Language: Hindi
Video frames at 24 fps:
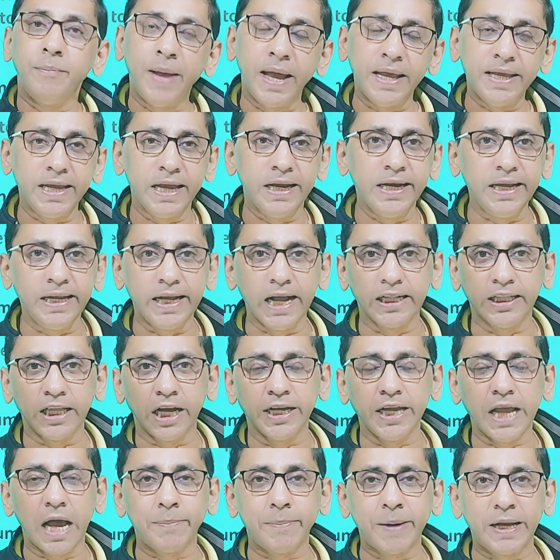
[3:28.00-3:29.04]
मैं ये नहीं
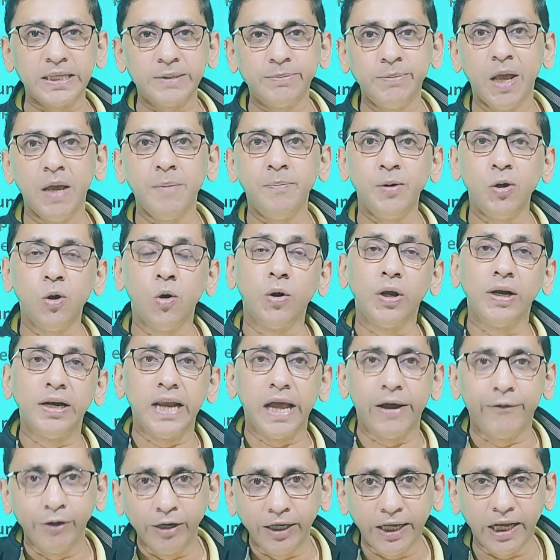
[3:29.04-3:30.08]
कहता कि आप एस बी पीओ के
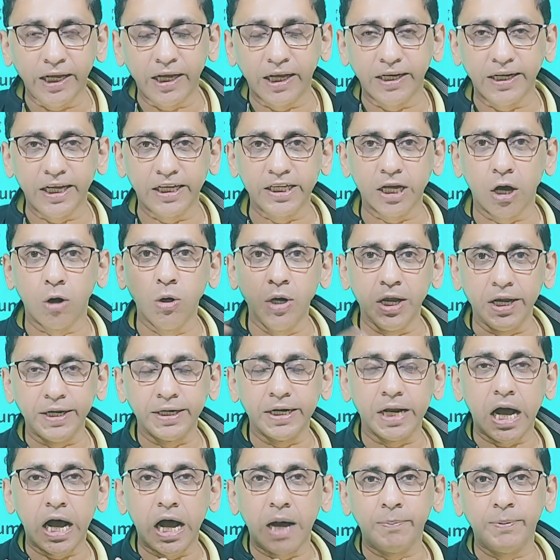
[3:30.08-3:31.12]
लेवल के करके जाओ
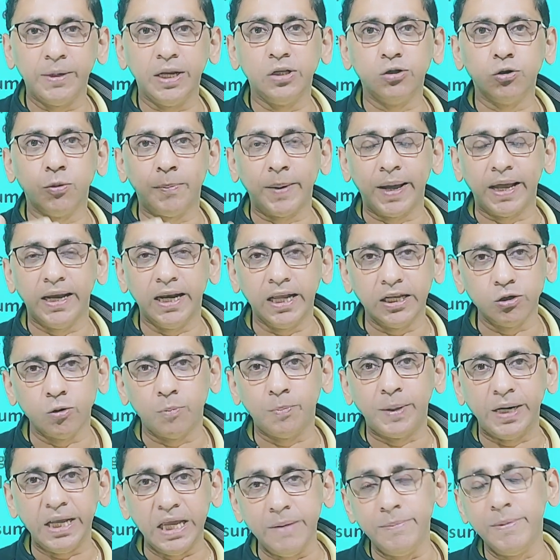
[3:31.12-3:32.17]
लेकिन आपने जो पहले जो
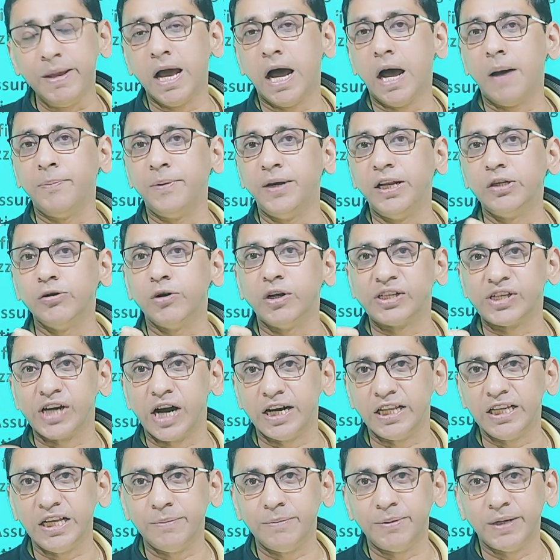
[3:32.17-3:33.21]
प्री में आपने जो
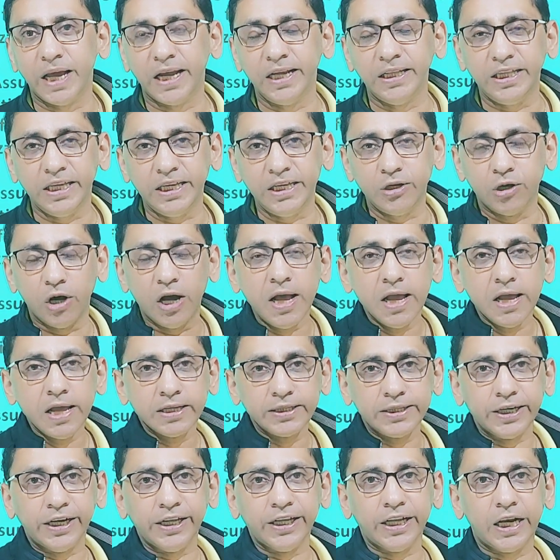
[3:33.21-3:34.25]
स्ट्रेटजी बनाई थी या
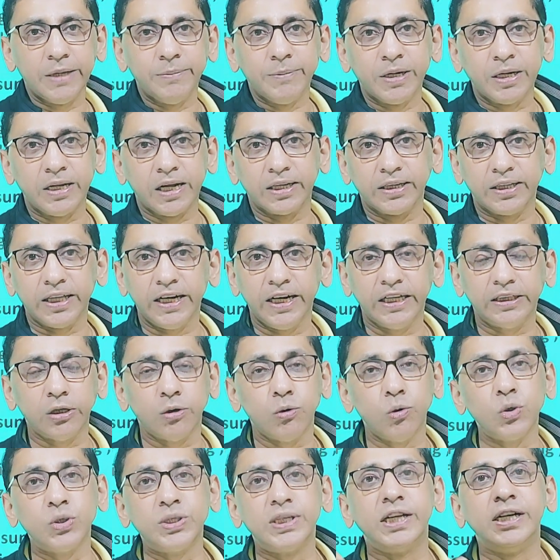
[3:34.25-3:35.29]
सिटिंग अरेंजमेंट करते रहे
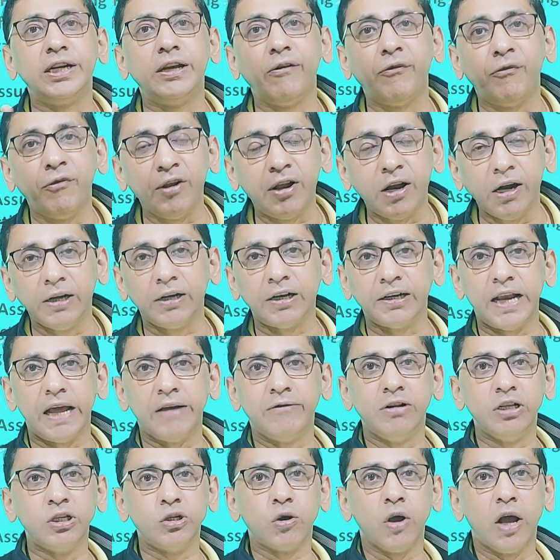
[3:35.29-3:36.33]
थे उससे डिफिकल्ट
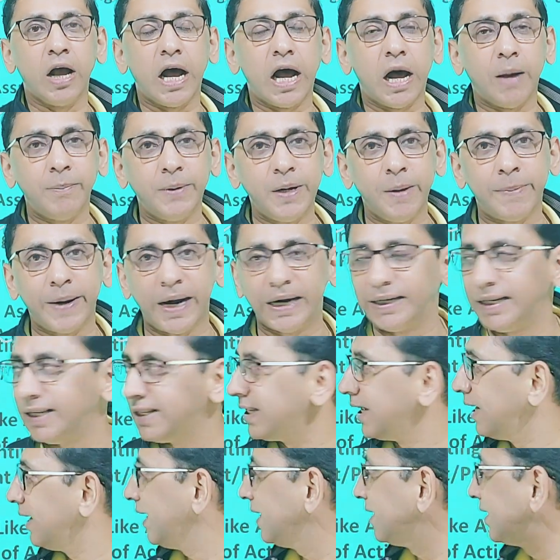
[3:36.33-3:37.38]
लेवल जो है आपने
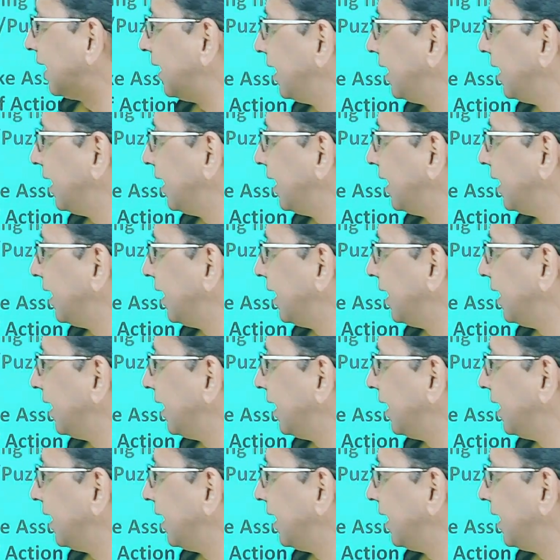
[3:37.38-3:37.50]
प्रैक्टिस करके